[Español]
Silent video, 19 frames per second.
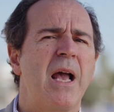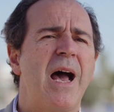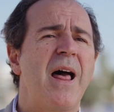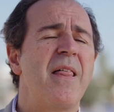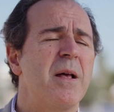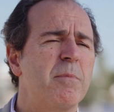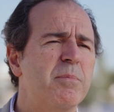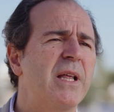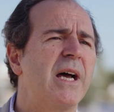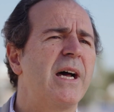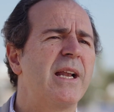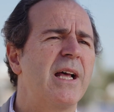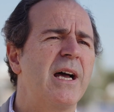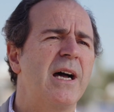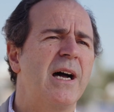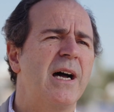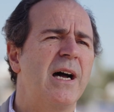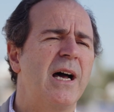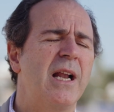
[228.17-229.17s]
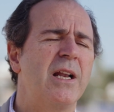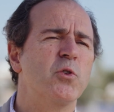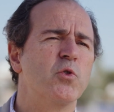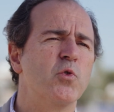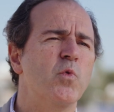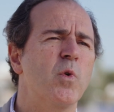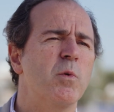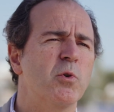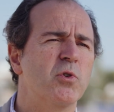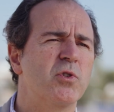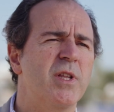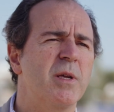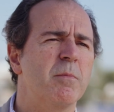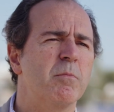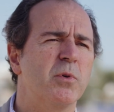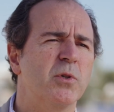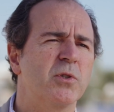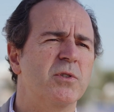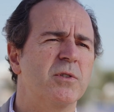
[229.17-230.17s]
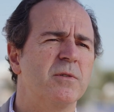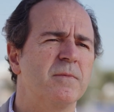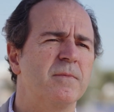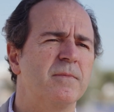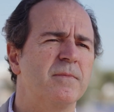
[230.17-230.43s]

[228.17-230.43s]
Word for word: adaptar a, los nuevos tiempos.